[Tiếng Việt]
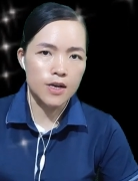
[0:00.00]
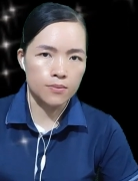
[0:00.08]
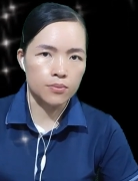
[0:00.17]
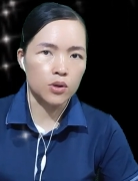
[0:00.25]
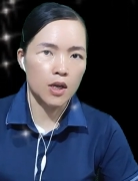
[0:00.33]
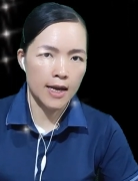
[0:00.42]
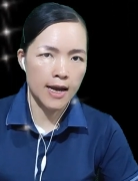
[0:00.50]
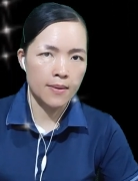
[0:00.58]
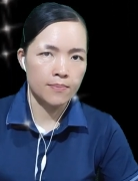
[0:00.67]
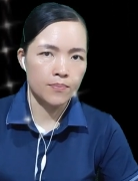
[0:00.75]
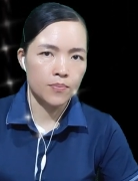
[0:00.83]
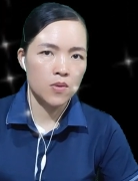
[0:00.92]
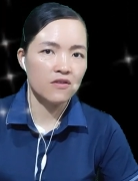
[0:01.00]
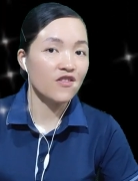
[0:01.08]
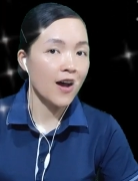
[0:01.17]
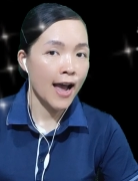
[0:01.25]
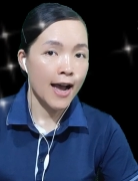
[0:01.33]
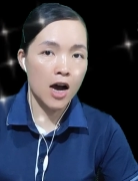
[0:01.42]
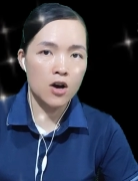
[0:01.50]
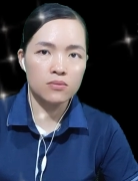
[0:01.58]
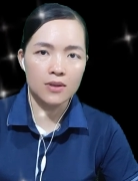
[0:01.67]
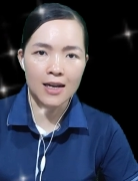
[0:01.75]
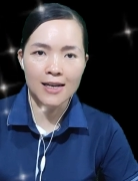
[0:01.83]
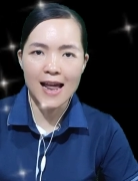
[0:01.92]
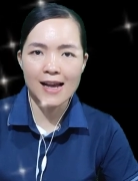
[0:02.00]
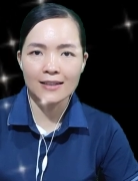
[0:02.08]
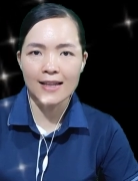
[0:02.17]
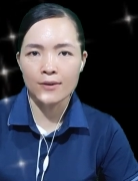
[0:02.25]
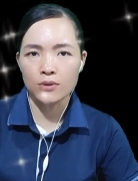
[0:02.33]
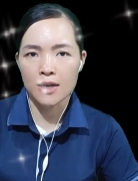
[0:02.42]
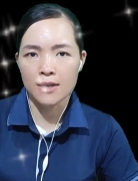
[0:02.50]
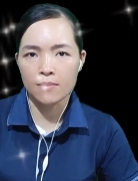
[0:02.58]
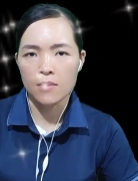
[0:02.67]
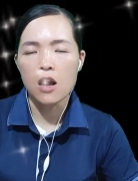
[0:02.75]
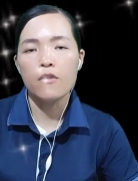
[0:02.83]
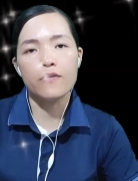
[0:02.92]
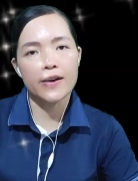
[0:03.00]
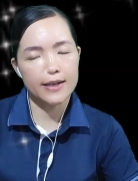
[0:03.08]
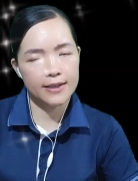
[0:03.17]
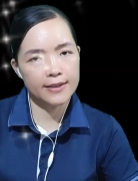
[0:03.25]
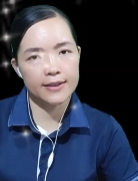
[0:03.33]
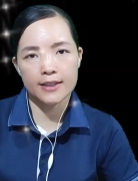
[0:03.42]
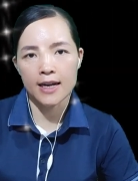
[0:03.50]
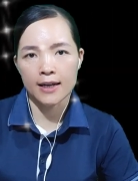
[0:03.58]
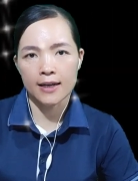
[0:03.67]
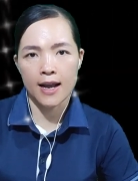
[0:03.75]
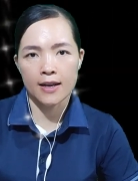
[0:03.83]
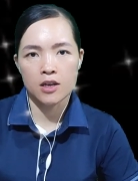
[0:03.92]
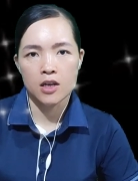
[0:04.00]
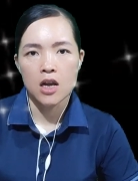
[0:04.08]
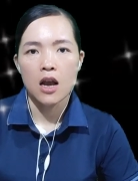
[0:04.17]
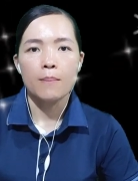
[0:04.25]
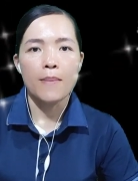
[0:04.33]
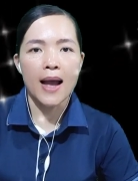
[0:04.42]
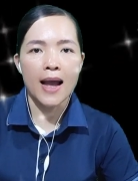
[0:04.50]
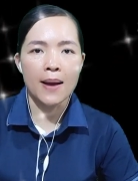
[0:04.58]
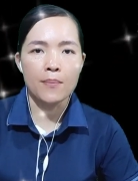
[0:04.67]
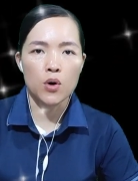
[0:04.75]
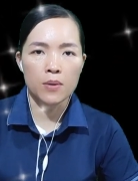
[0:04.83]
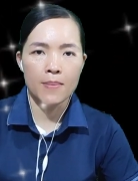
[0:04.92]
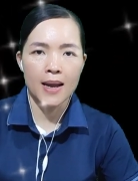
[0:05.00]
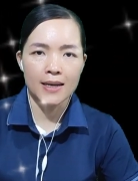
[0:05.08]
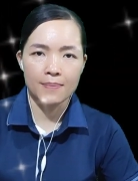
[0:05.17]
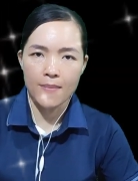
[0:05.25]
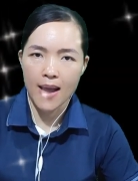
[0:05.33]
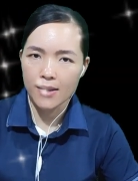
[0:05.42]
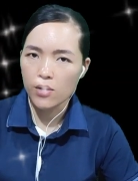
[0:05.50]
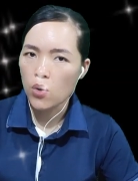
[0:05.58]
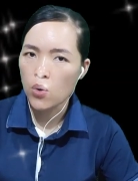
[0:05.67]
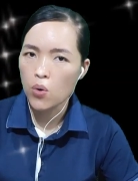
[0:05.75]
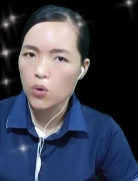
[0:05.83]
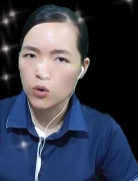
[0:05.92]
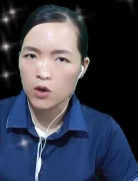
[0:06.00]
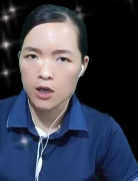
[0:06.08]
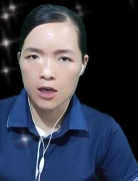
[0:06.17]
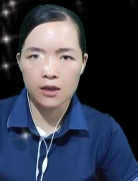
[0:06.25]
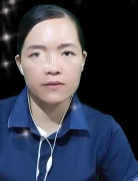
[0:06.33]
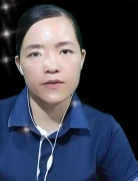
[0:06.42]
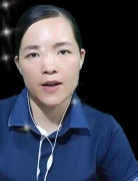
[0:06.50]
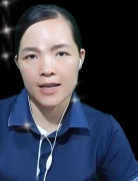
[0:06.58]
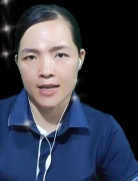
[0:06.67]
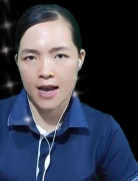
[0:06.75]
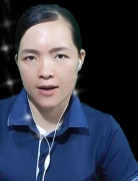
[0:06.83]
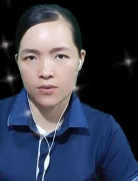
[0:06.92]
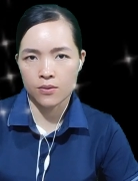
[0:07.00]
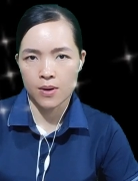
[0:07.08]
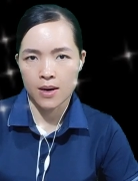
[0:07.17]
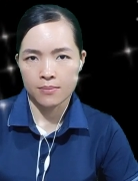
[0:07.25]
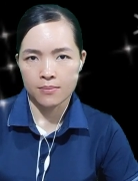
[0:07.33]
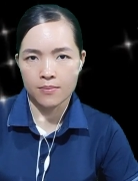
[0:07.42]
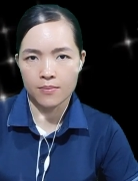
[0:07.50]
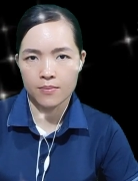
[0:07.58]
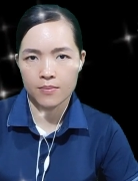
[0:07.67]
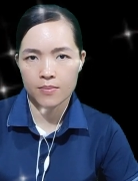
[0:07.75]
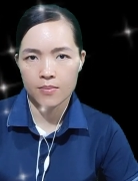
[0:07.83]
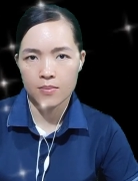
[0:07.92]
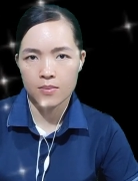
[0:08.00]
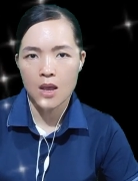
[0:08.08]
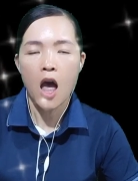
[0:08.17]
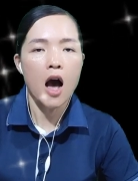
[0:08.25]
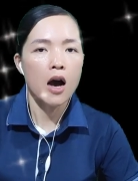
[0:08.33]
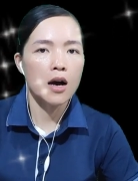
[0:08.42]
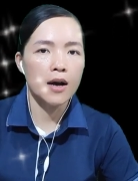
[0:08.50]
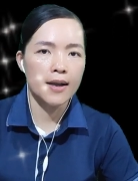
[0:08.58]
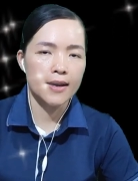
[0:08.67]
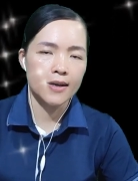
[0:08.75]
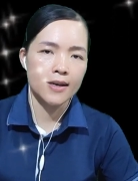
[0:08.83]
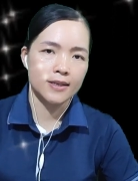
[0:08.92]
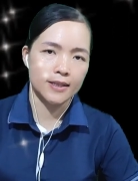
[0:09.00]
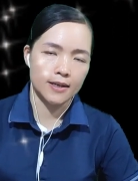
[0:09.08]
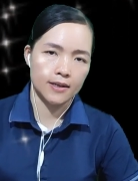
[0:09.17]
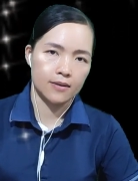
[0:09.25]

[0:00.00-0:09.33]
chồng Thìa và ông thầy lang Tào Tần vẫn chẳng ngại mà một mạch mang ô hướng về nhà cụ Lộc. "Hơi,